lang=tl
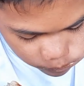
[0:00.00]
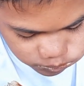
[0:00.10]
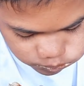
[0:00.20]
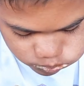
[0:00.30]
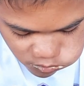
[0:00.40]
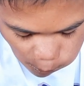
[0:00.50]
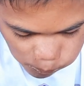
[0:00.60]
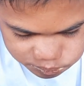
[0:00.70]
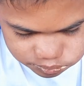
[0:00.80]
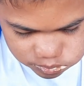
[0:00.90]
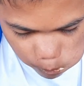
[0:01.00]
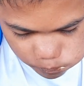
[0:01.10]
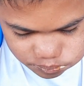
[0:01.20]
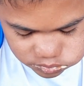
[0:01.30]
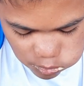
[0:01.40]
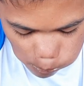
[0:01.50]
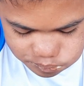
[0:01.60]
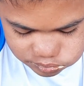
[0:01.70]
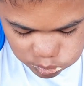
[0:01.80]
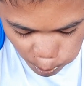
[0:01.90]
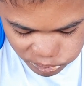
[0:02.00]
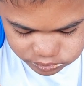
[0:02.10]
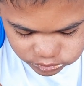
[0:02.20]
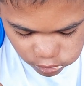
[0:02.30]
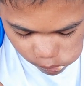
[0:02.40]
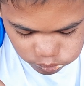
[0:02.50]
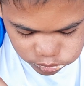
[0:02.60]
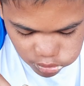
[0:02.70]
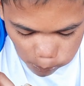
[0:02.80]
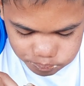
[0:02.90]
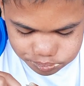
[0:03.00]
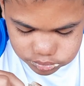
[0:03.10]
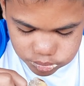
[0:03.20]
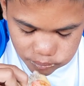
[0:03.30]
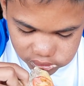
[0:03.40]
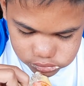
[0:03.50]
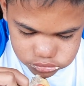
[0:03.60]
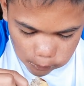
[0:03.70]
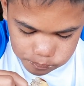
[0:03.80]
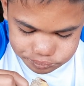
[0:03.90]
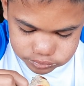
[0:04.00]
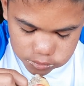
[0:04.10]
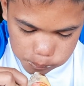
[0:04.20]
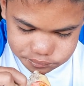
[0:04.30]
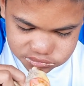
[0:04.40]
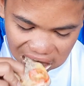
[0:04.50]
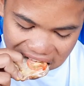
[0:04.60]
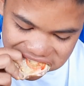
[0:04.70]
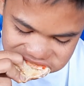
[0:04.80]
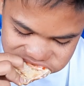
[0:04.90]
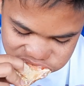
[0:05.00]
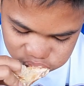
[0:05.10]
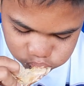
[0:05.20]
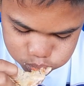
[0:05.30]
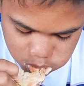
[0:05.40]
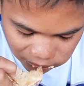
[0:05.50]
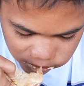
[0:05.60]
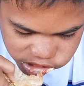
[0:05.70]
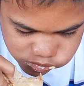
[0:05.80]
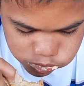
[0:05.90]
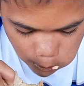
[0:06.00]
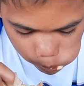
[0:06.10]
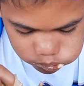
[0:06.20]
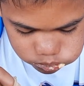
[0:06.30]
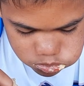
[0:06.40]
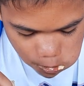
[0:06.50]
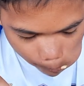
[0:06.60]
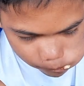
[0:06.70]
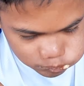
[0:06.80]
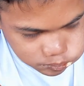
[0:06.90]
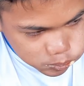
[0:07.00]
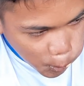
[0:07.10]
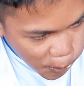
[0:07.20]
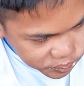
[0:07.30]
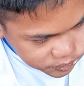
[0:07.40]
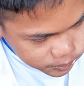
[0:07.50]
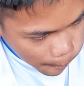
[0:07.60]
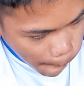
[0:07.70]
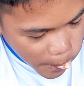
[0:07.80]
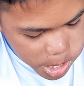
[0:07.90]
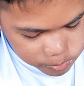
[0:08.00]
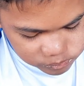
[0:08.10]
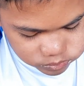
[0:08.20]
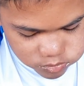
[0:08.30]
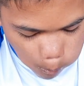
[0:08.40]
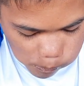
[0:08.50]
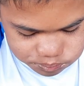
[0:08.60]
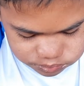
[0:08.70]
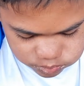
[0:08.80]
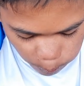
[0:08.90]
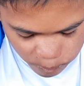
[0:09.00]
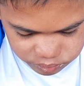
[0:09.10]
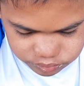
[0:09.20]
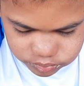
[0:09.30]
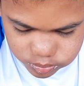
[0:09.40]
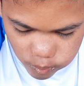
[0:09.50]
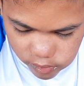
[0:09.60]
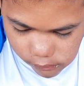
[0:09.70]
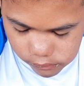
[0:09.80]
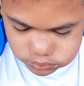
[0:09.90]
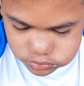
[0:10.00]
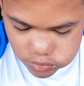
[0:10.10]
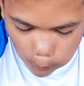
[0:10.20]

agad si Gwapo. Uh, shoutout po from Oriental Mindoro by Honey. Francisco Magnay. So yun no. So sa mga gustong sumali diyan,